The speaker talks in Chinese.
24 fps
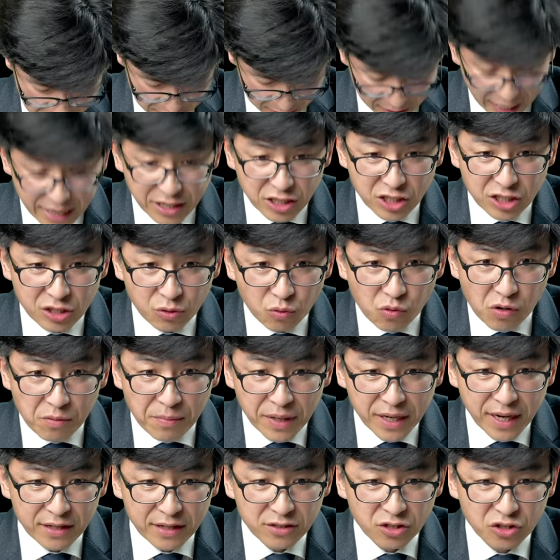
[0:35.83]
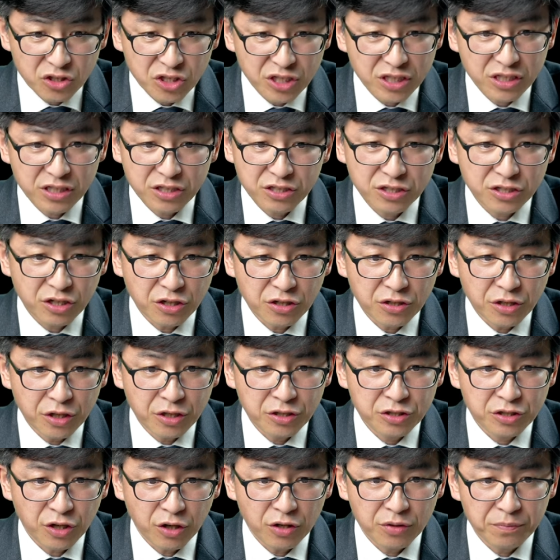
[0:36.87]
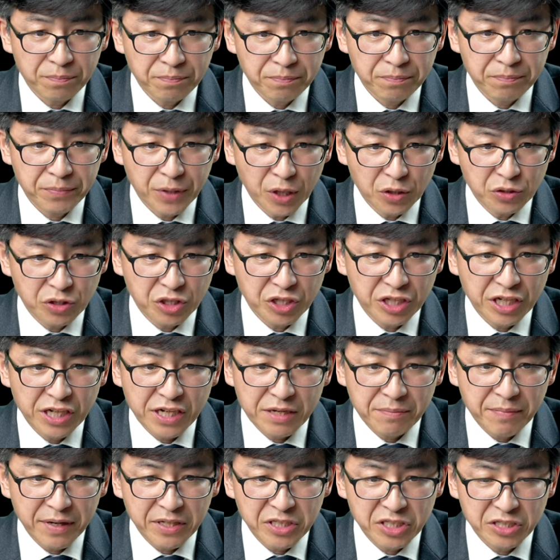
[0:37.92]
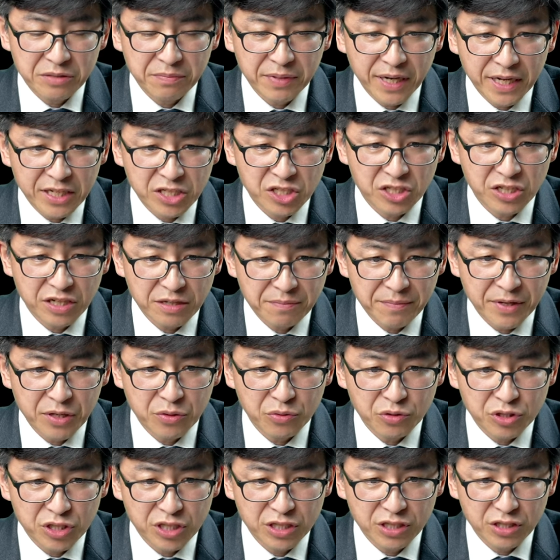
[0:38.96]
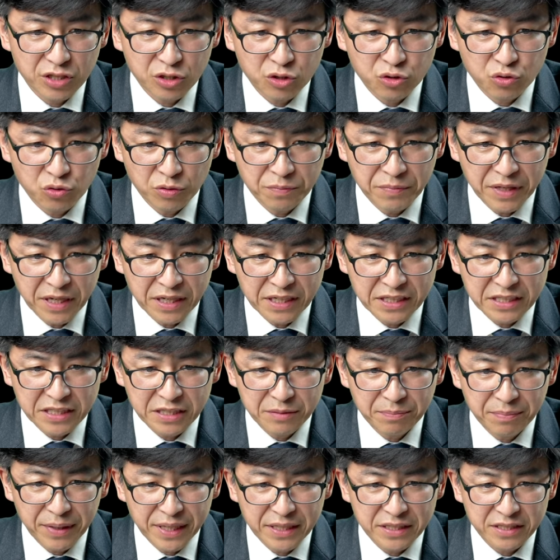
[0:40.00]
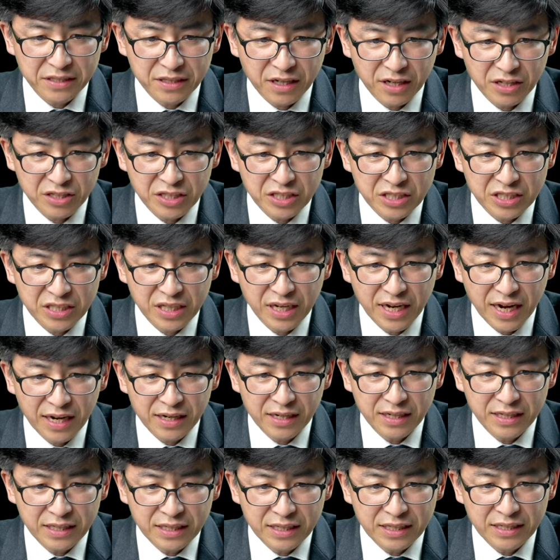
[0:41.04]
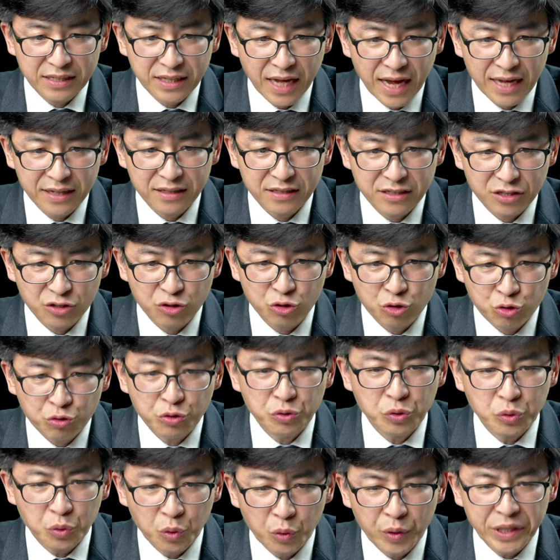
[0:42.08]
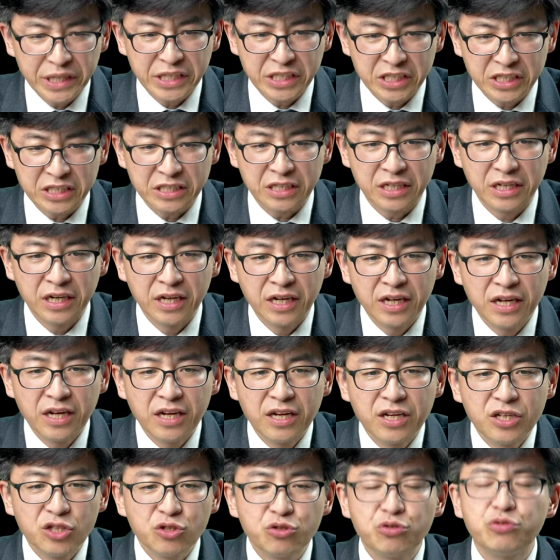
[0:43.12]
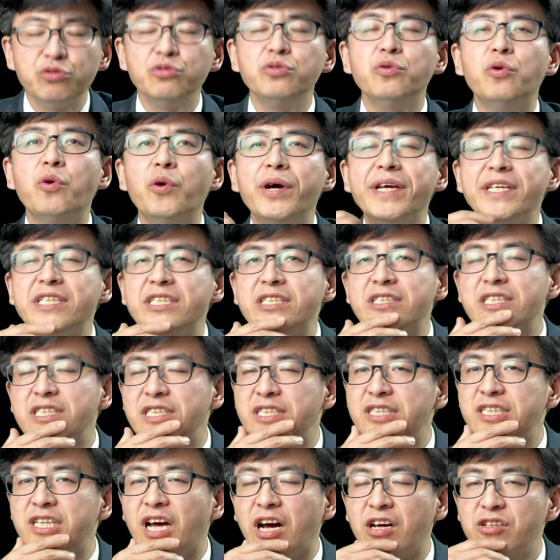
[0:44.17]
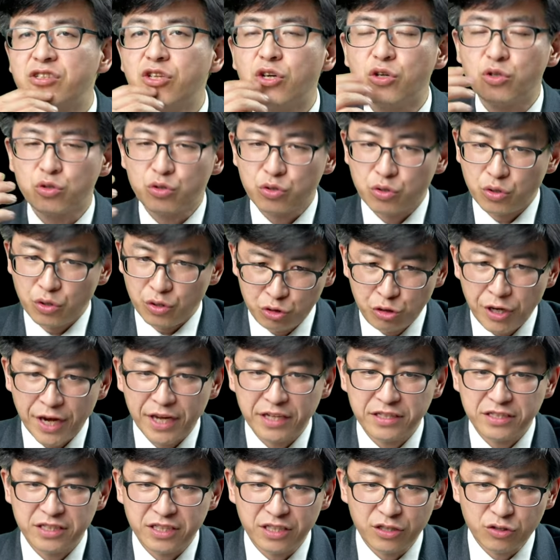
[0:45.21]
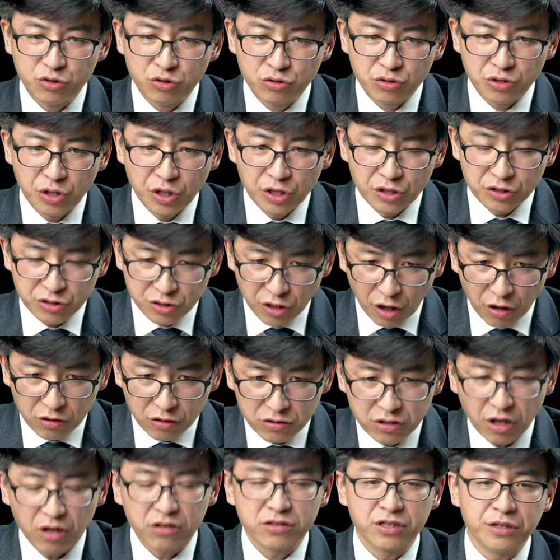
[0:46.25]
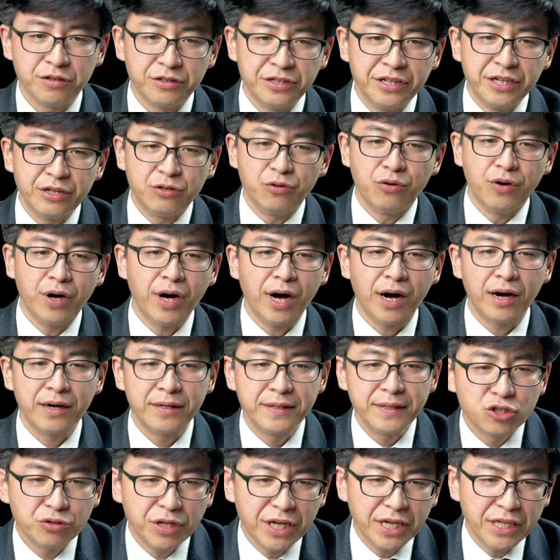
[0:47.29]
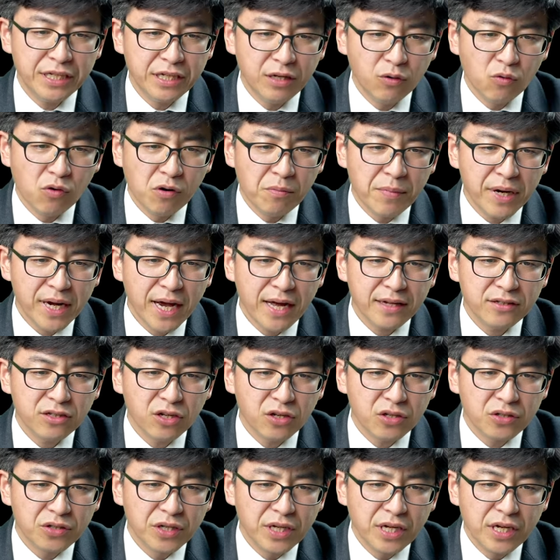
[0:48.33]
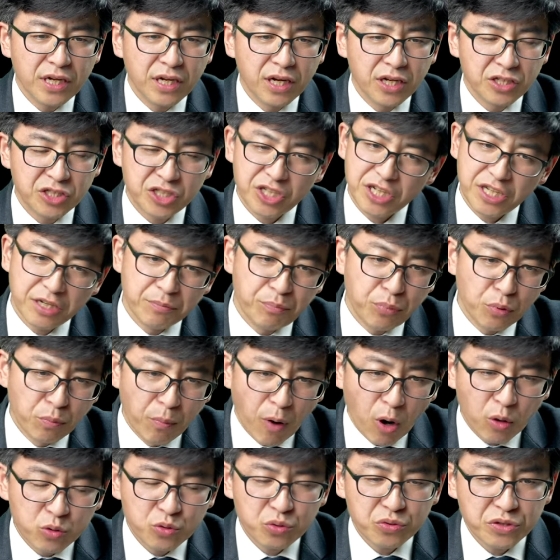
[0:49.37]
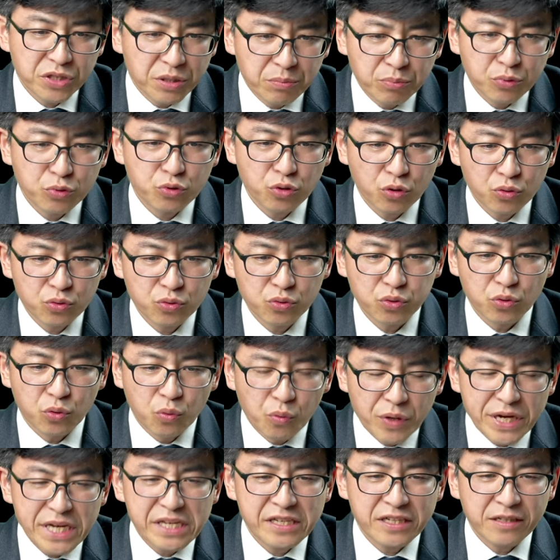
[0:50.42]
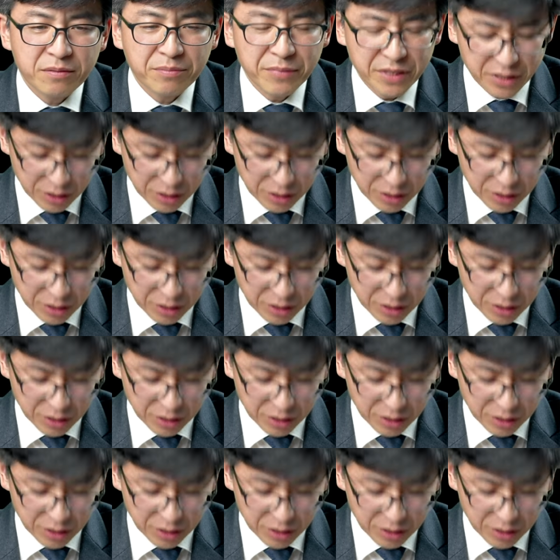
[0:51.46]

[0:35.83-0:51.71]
但是我们看到这个小呃小标题里面，希伯来诗里面有这个说明了一些背景哈，以色列人以探的训诲诗，训诲诗是强调劝诫教导的内容哈。所以呢，我们看到呃这也不矛盾也不冲突，为什